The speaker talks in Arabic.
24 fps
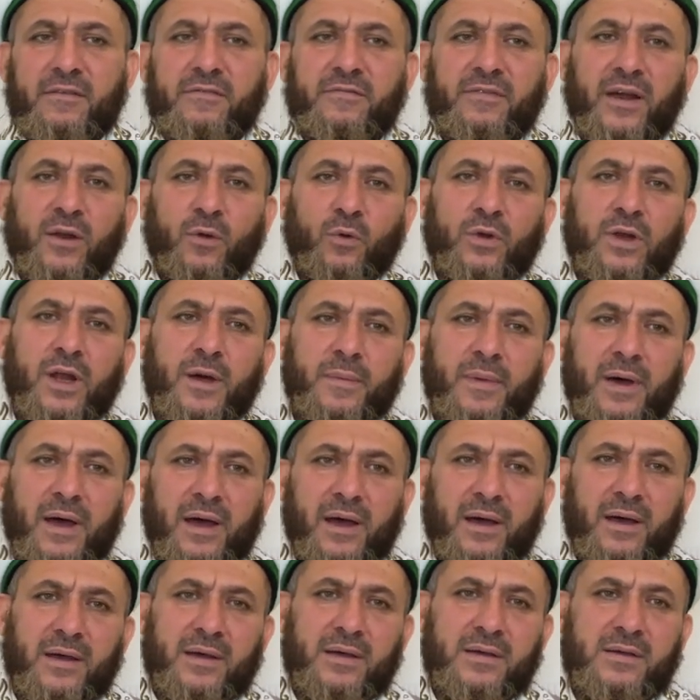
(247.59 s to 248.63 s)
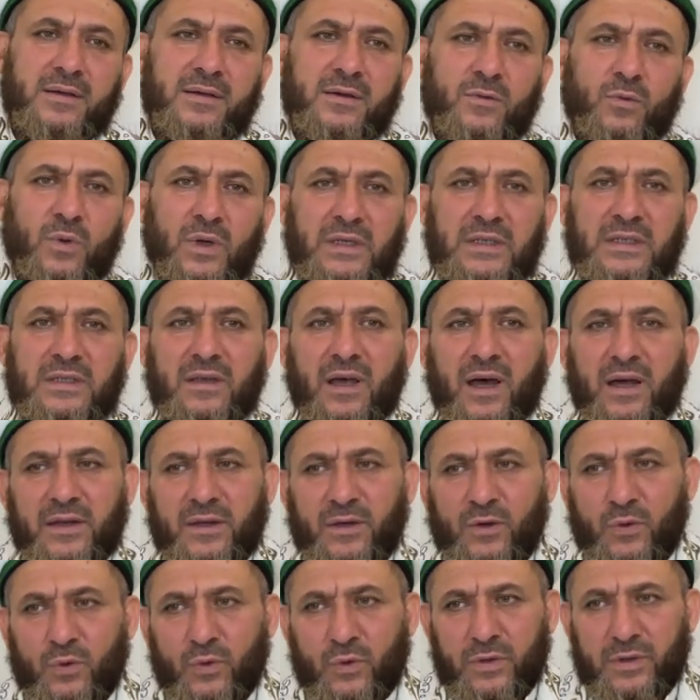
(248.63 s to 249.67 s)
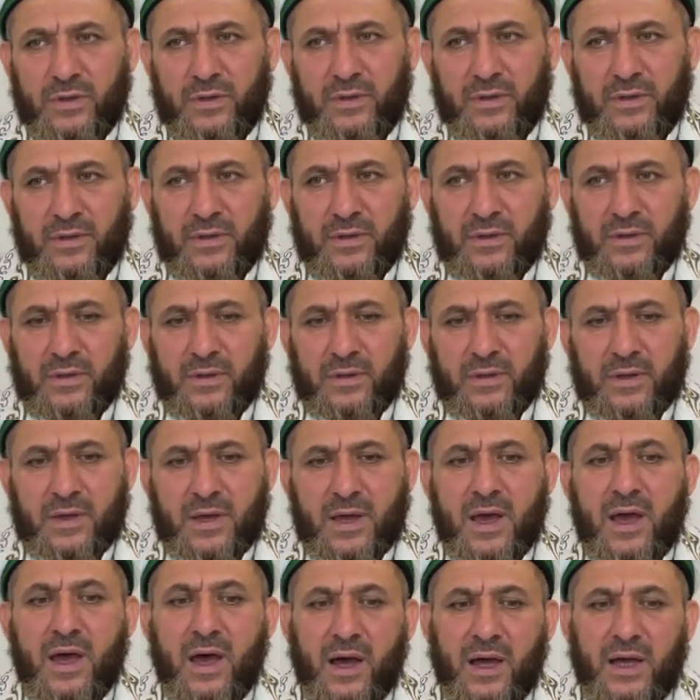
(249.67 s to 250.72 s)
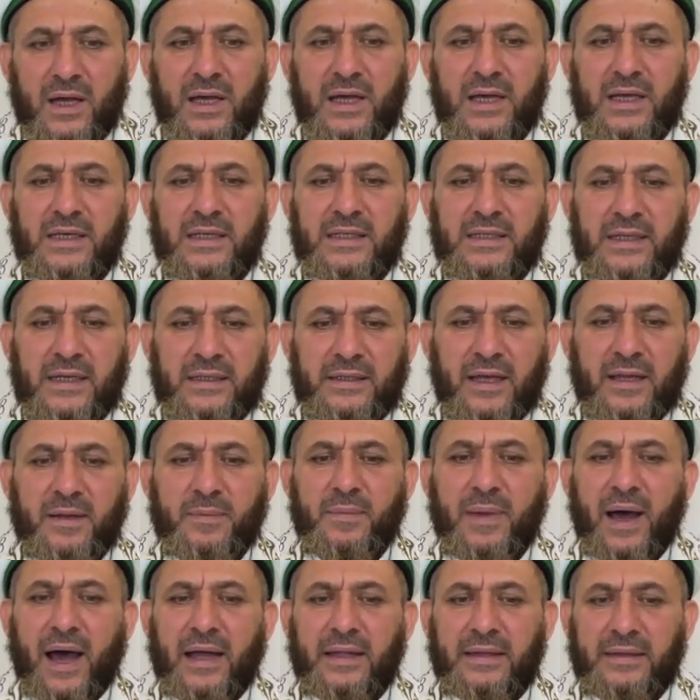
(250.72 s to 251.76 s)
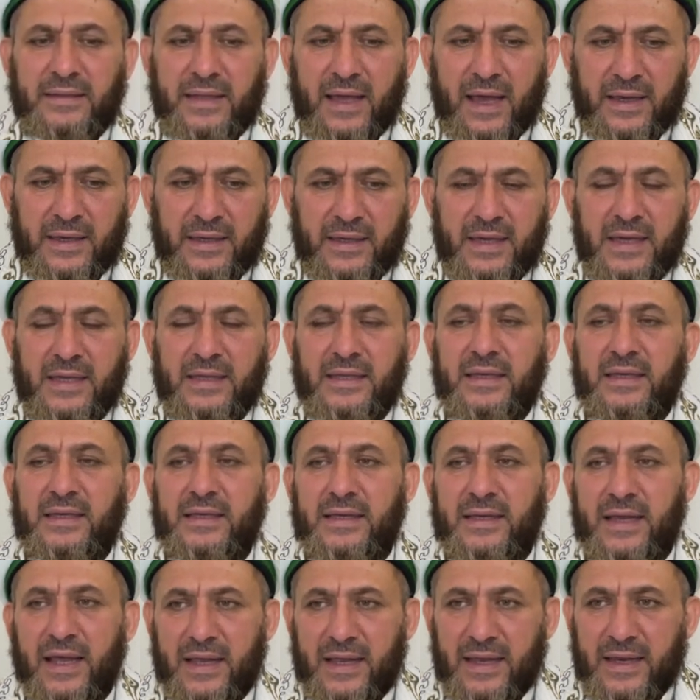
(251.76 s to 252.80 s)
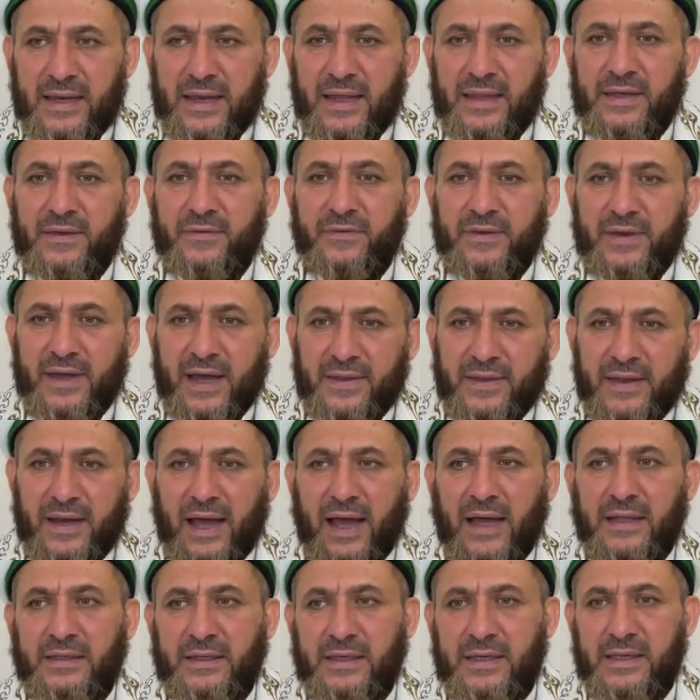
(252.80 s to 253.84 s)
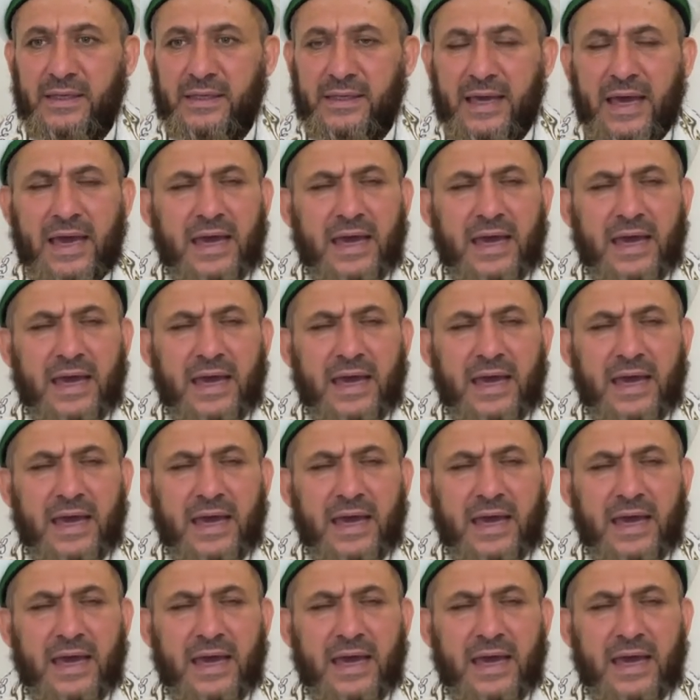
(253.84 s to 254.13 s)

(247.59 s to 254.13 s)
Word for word: فالعلماء والصالحون خاصة مع التأكيد الذي في هذا الحديث